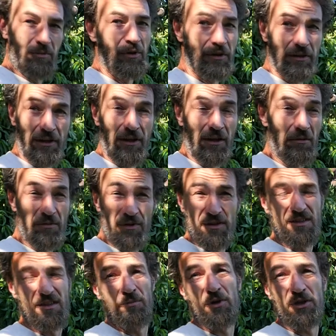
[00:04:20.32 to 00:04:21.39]
de planter, en même temps,
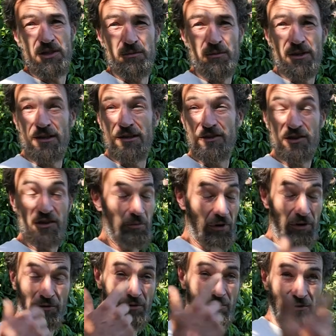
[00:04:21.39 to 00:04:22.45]
c'était pas chez moi. J'ai
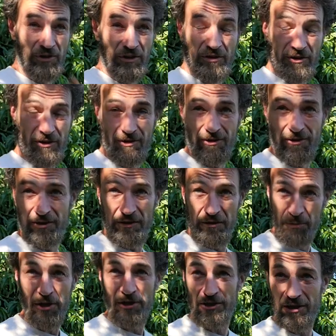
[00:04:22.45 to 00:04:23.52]
pas eu, je savais
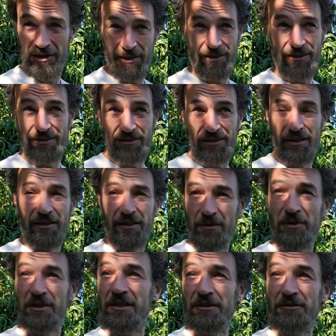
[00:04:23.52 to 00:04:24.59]
pas que j'allais être un
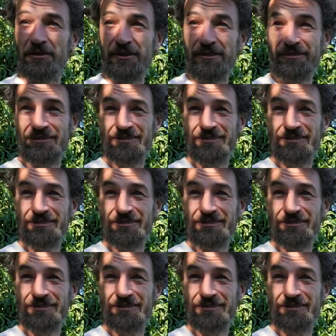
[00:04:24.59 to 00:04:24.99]
métier, tu vois.